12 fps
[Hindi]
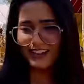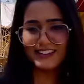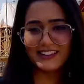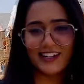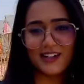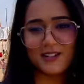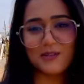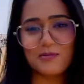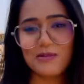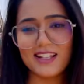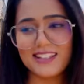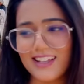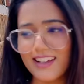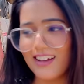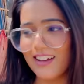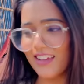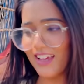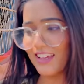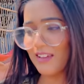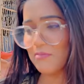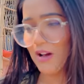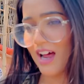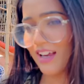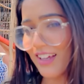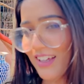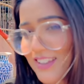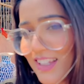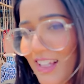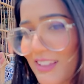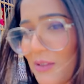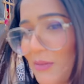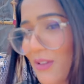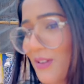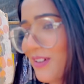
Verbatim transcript: डेढ़ सौ रुपया देगा ये कहेंगी बाहर निकलते बनाओ